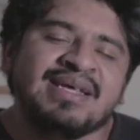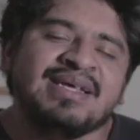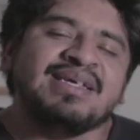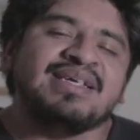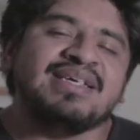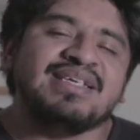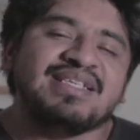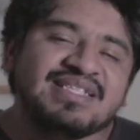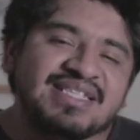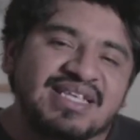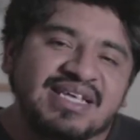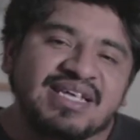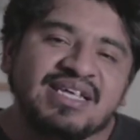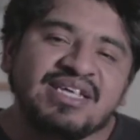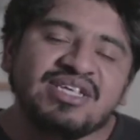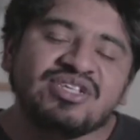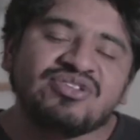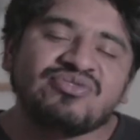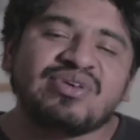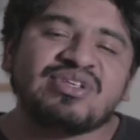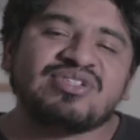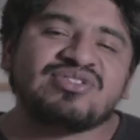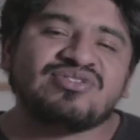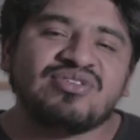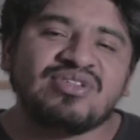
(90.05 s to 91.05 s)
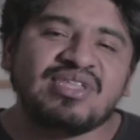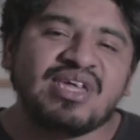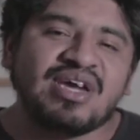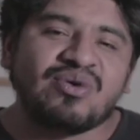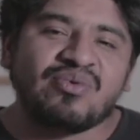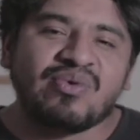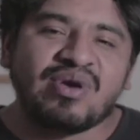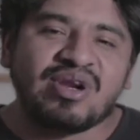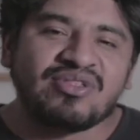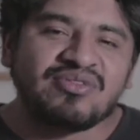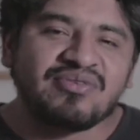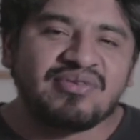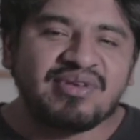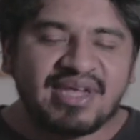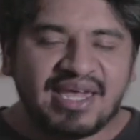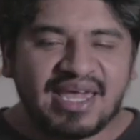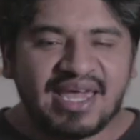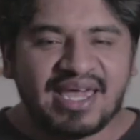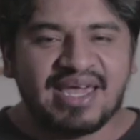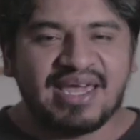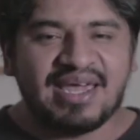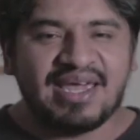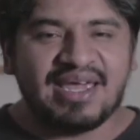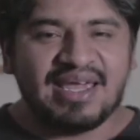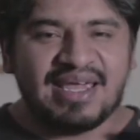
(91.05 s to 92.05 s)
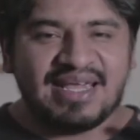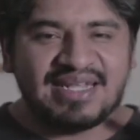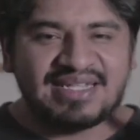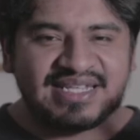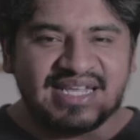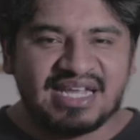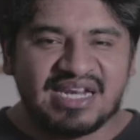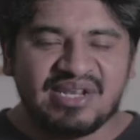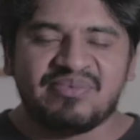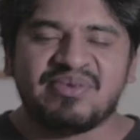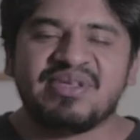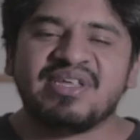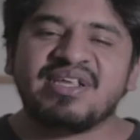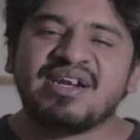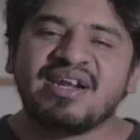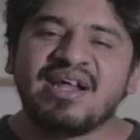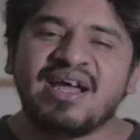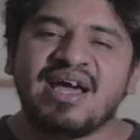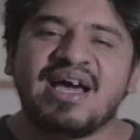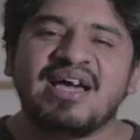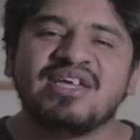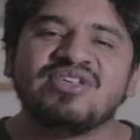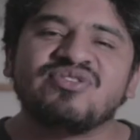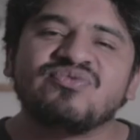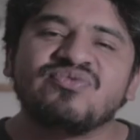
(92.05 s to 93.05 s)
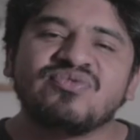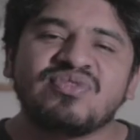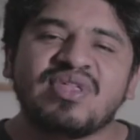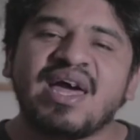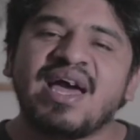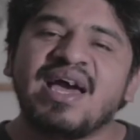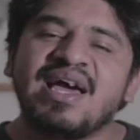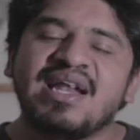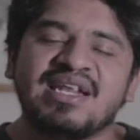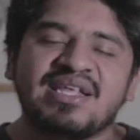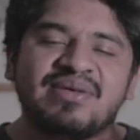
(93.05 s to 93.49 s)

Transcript: Y sí, yo estoy de acuerdo en que escribir ayuda a